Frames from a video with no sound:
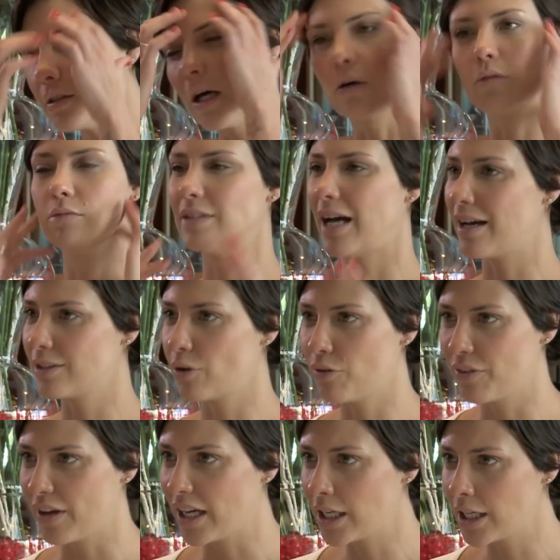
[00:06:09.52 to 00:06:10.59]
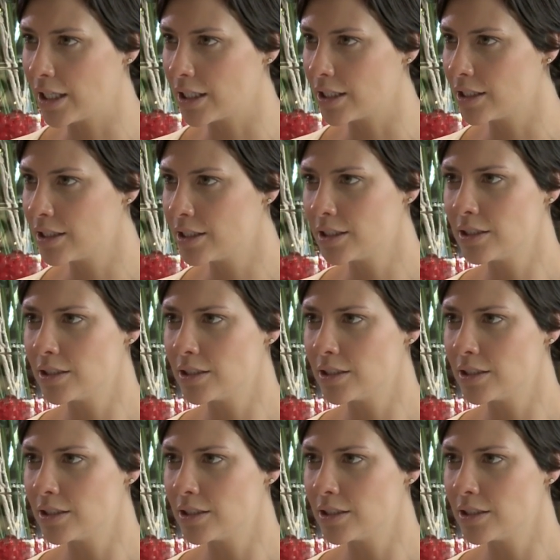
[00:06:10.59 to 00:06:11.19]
não da novela? Não,